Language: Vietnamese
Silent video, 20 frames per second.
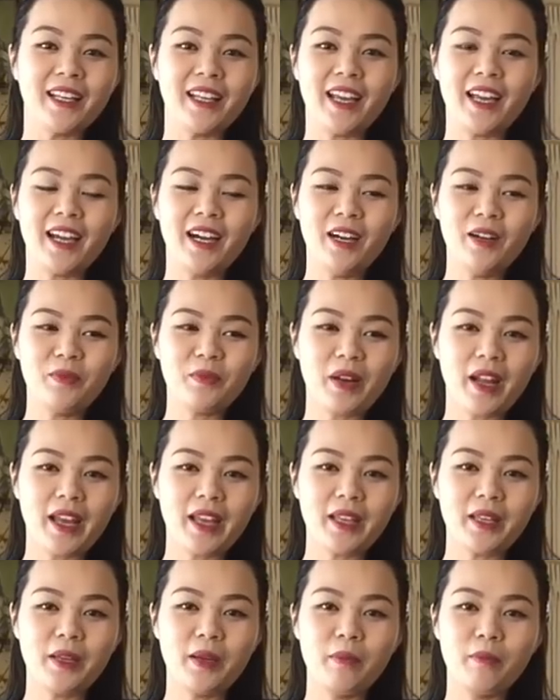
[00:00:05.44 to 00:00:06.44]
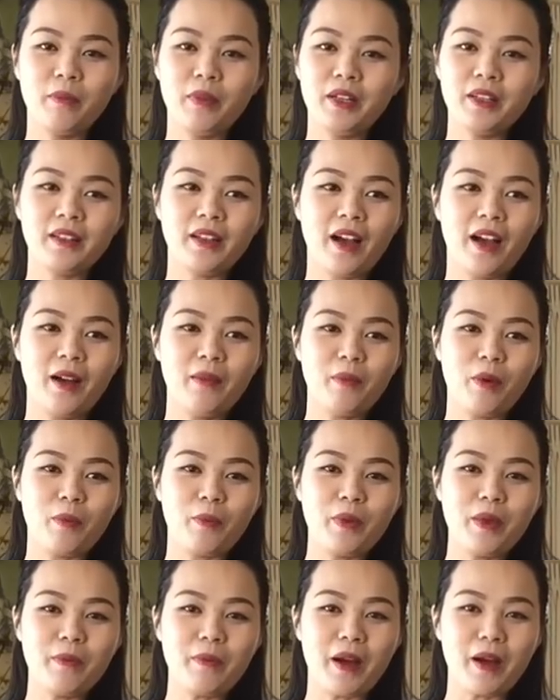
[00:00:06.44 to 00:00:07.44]
Ngày hôm nay Minh có một
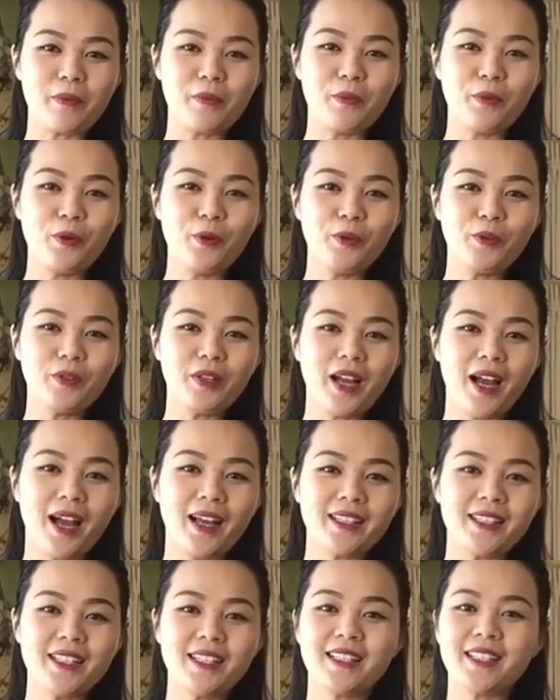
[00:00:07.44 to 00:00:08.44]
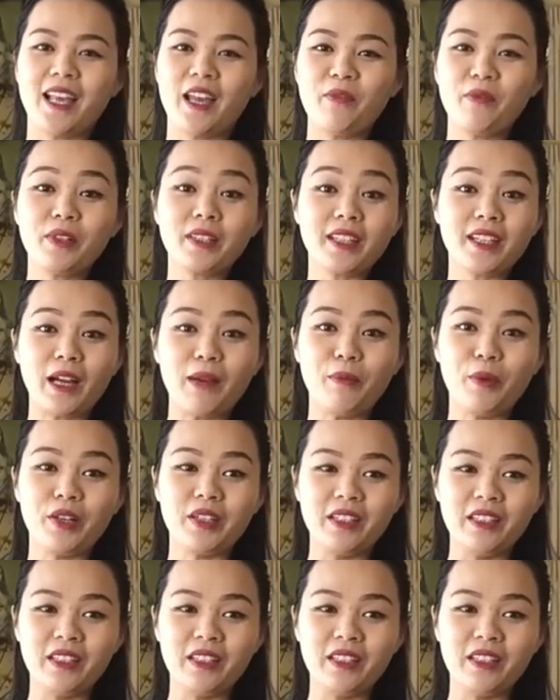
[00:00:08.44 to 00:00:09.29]
bí mật muốn chia sẻ với tất cả mọi